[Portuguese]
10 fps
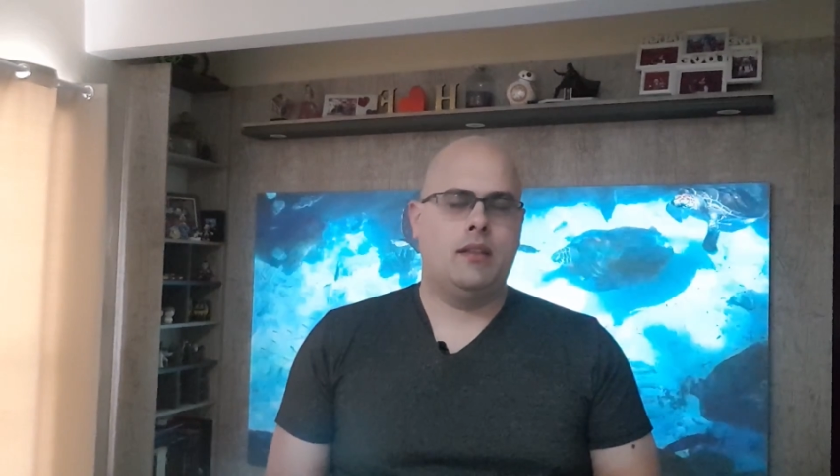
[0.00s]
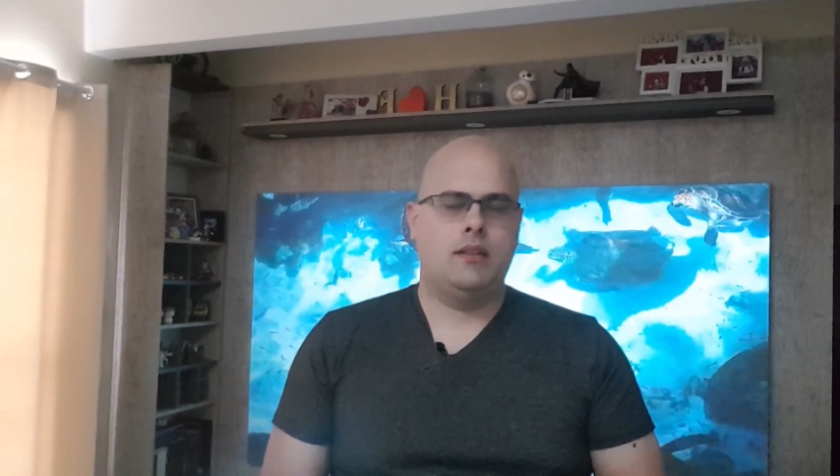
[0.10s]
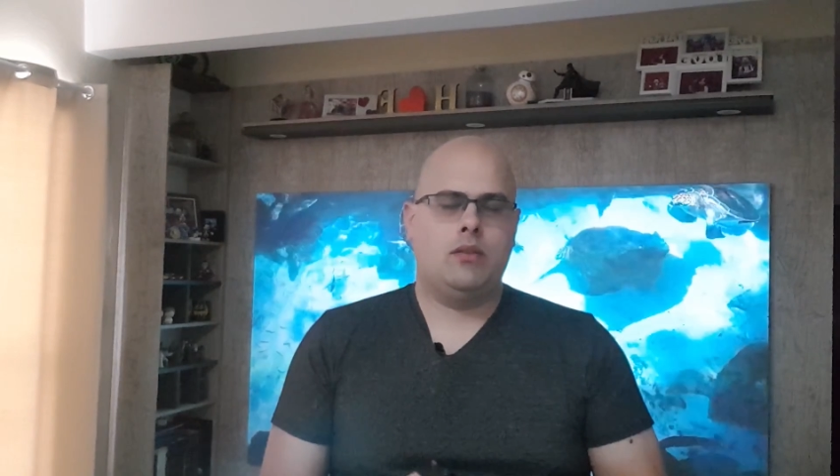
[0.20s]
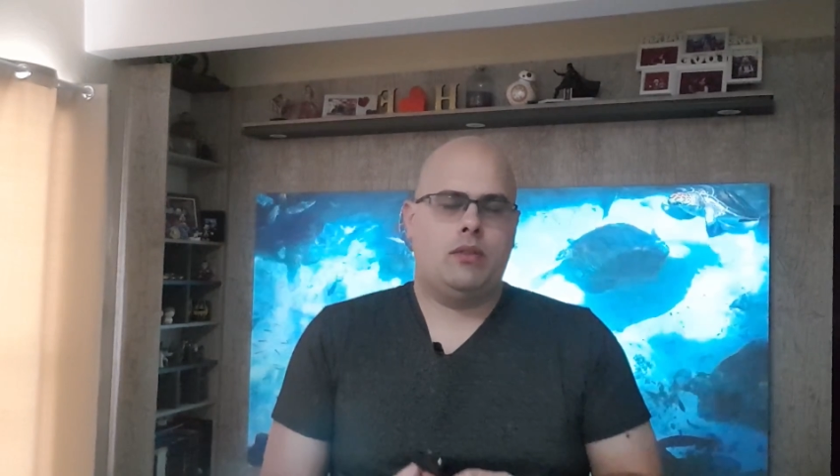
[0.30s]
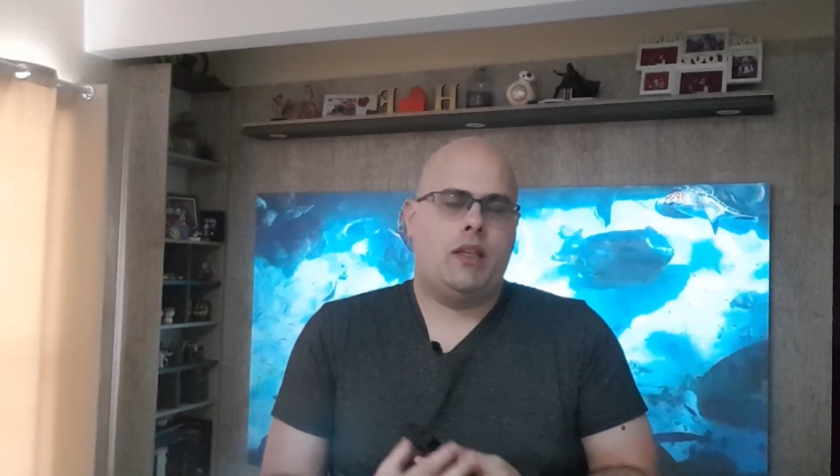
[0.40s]

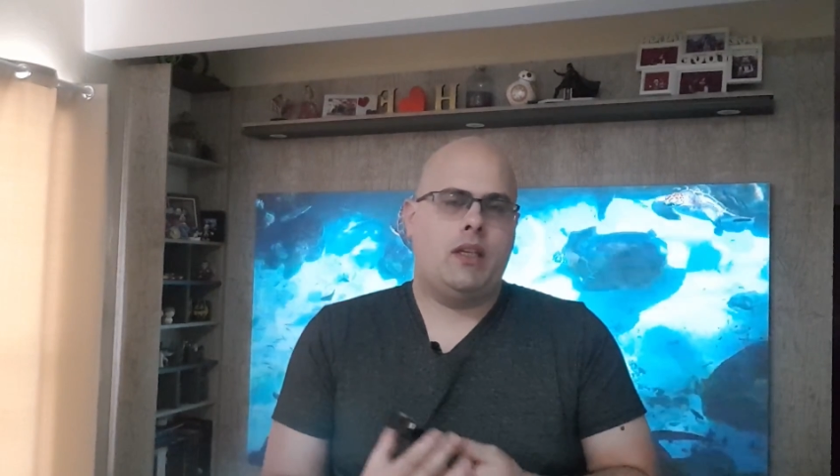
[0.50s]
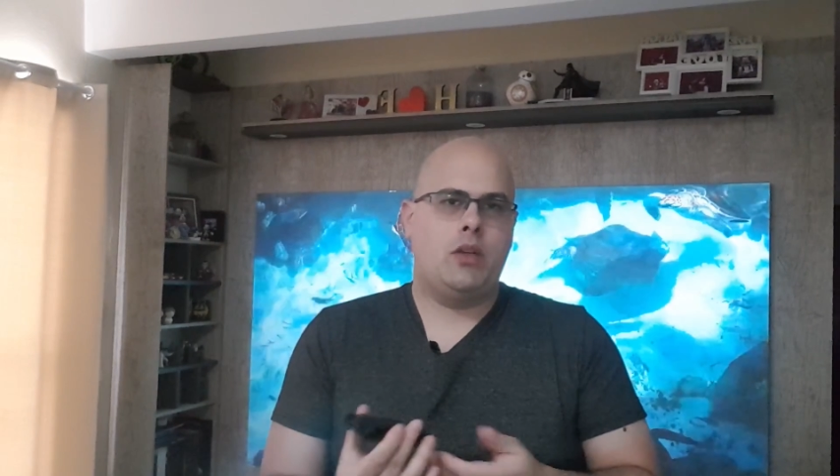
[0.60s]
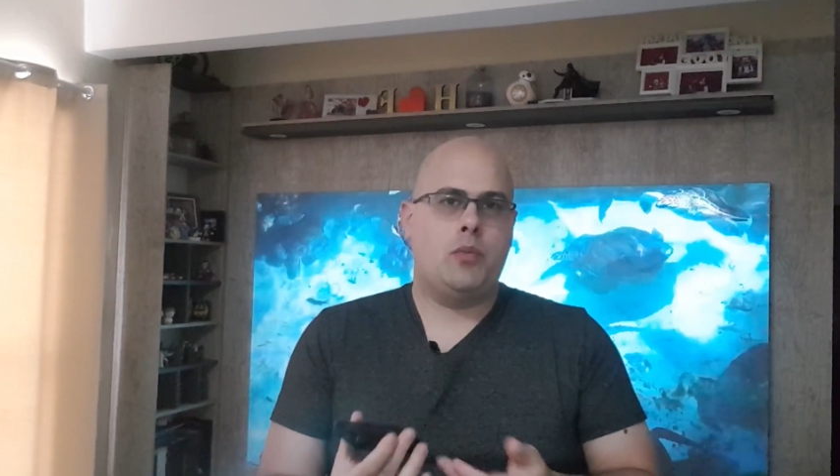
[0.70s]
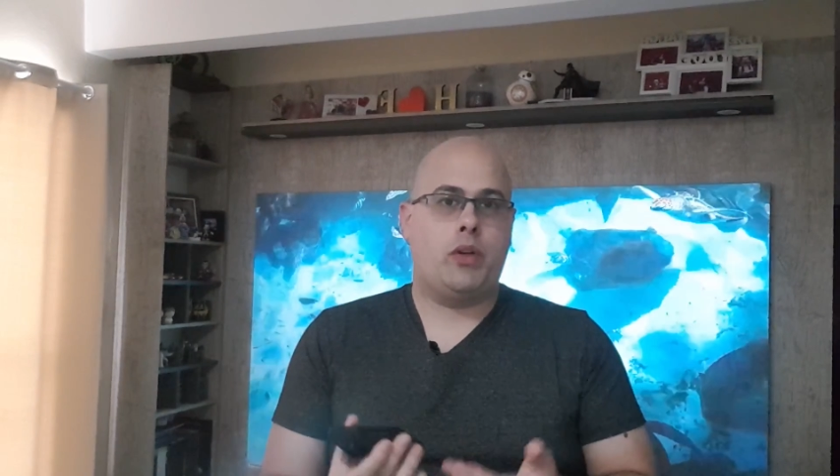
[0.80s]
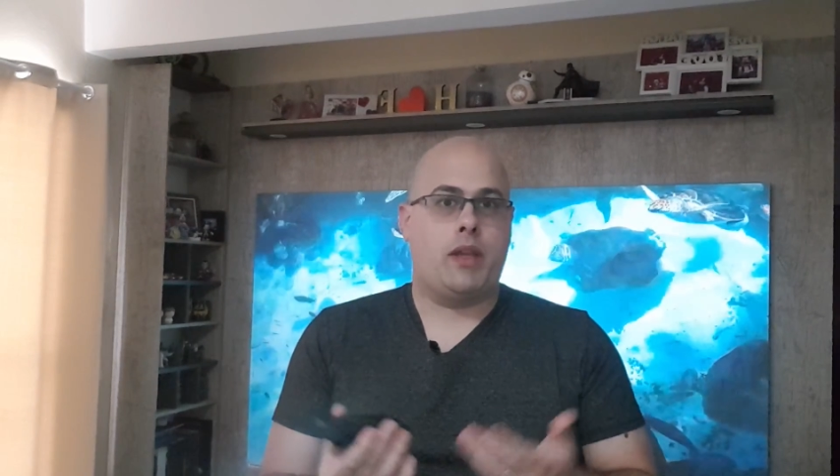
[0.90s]
não teria nem
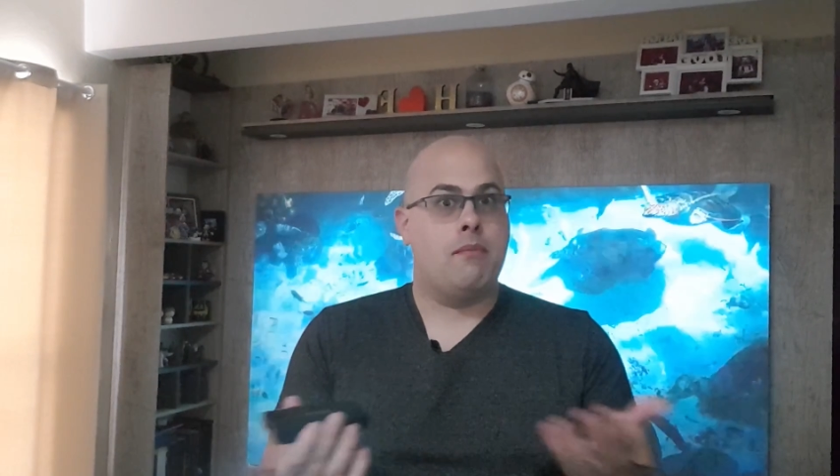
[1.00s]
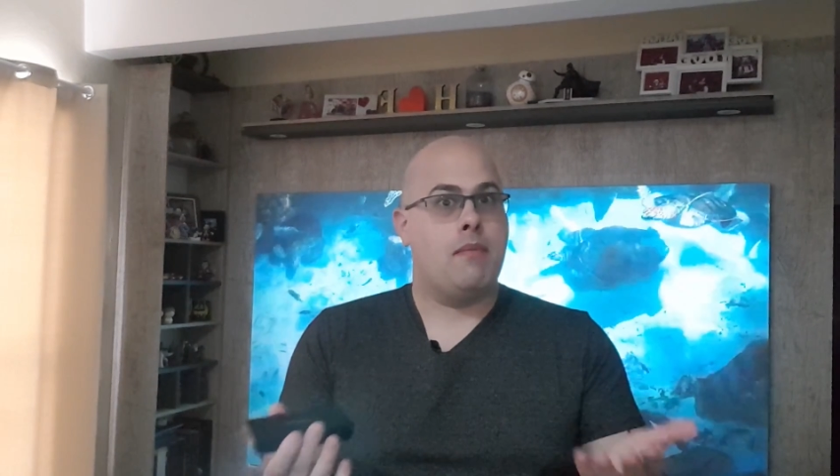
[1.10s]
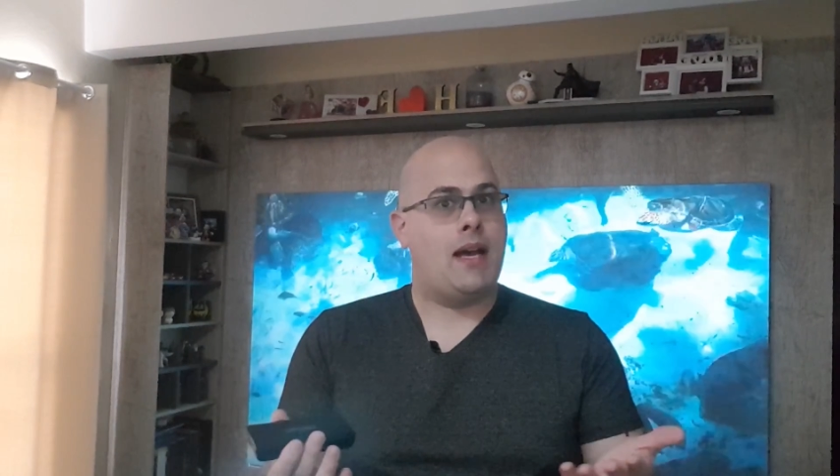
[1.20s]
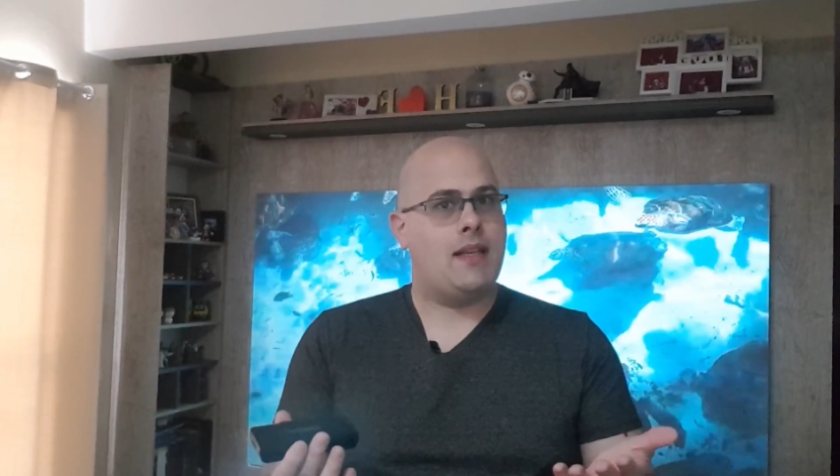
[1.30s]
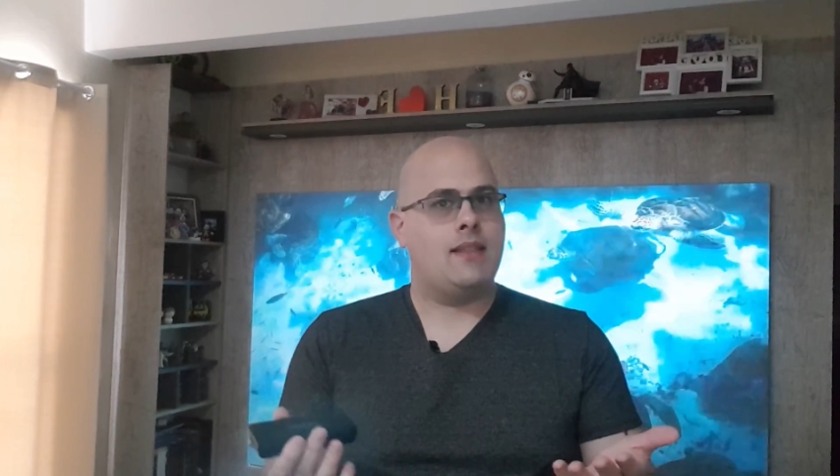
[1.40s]
o porquê,
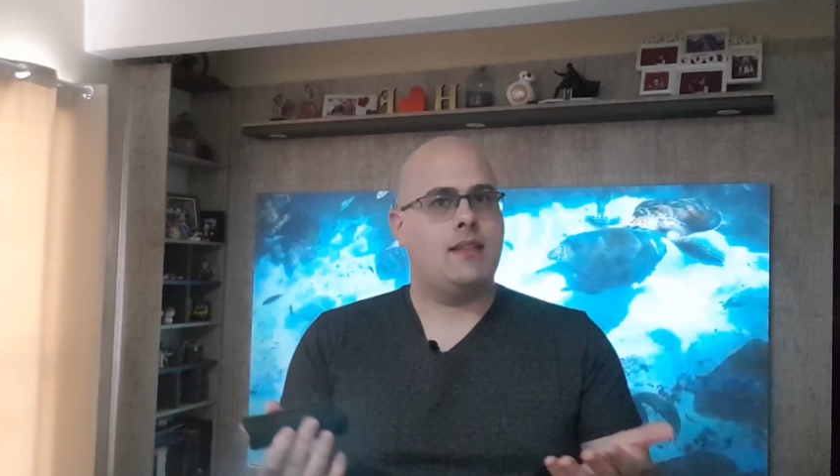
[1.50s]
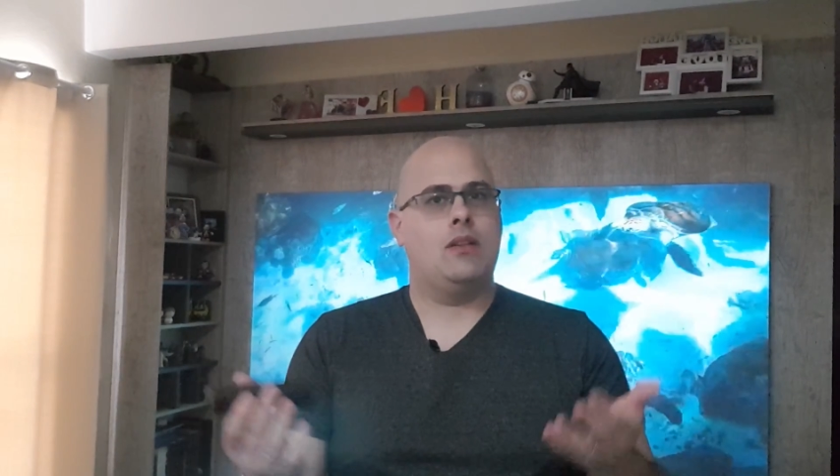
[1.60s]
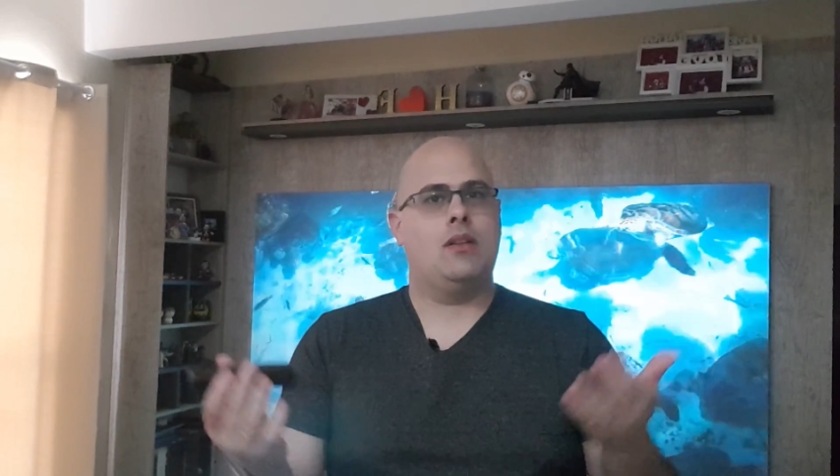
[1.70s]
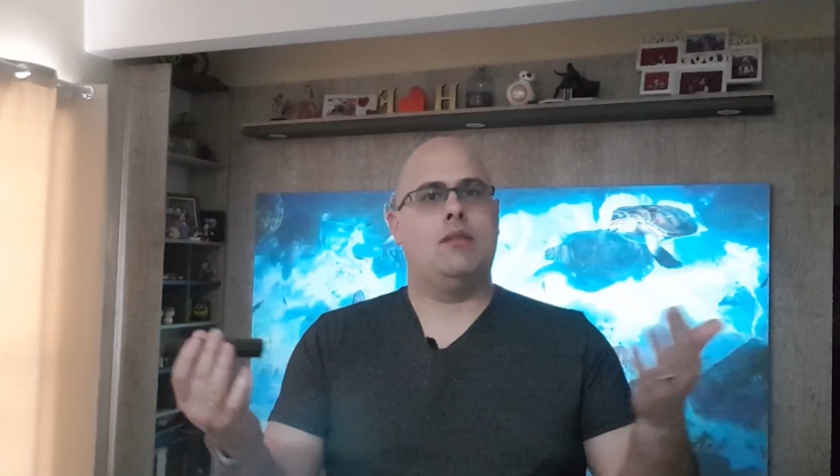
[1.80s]
mas